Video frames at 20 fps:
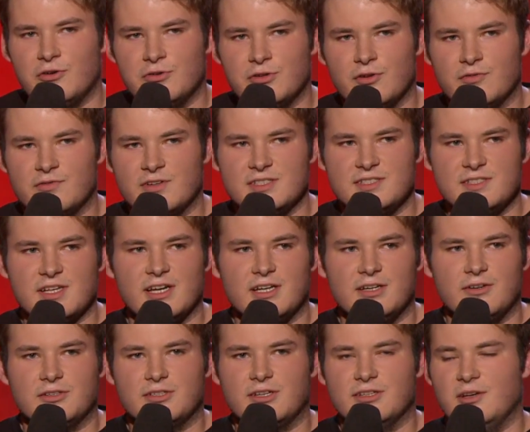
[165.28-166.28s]
у него в гостях, и
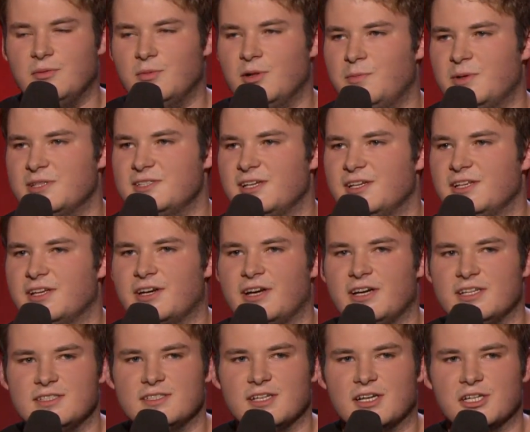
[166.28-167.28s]
вот когда был последний
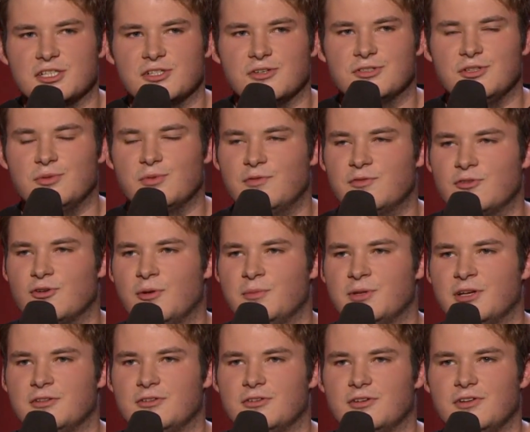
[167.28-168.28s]
раз, захожу к нему в
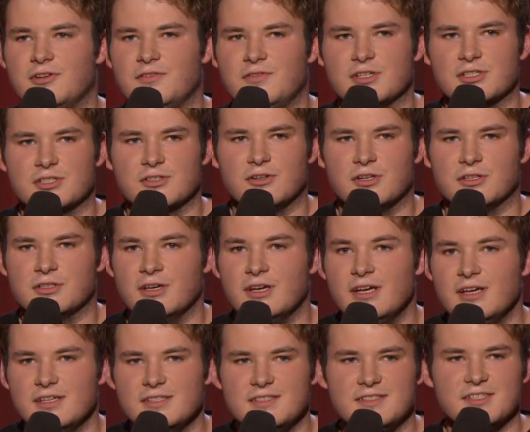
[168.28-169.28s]
комнату и вижу, он
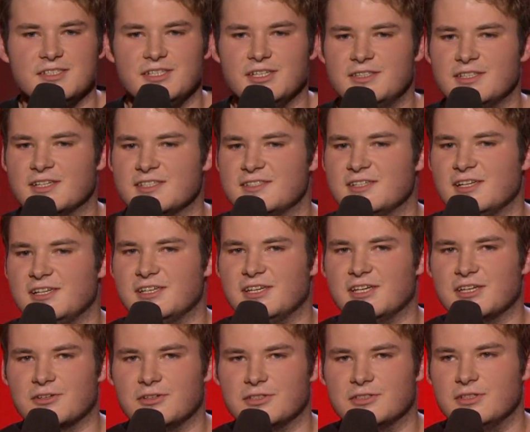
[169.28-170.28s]
сидит,
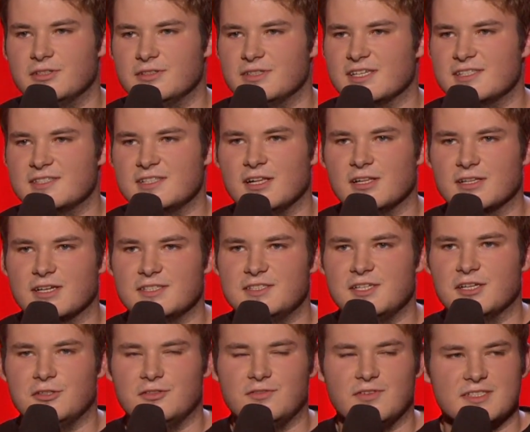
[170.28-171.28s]
ностальгирует. Достал
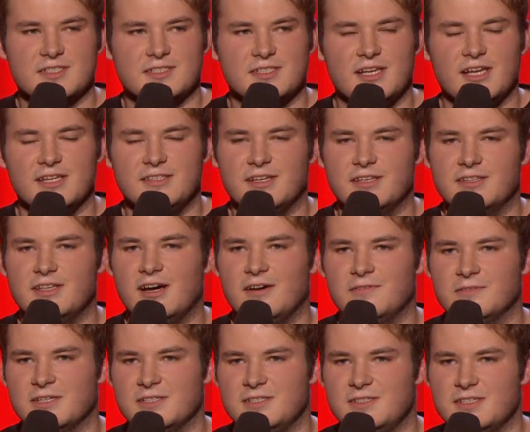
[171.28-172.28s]
кассету 20-летней
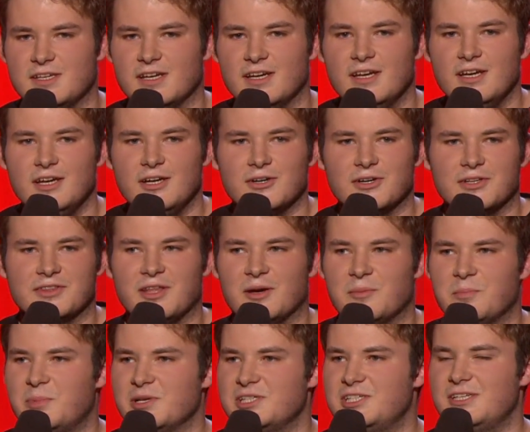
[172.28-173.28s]
давности, он
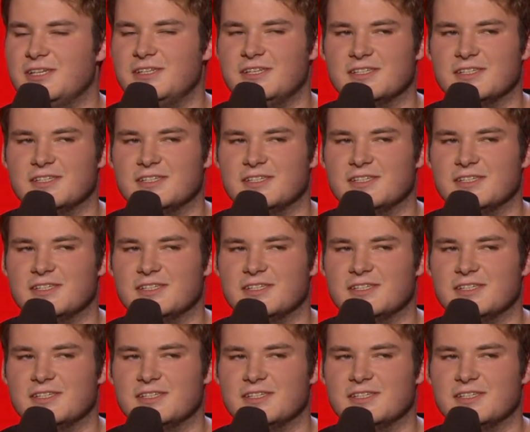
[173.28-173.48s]
там почти не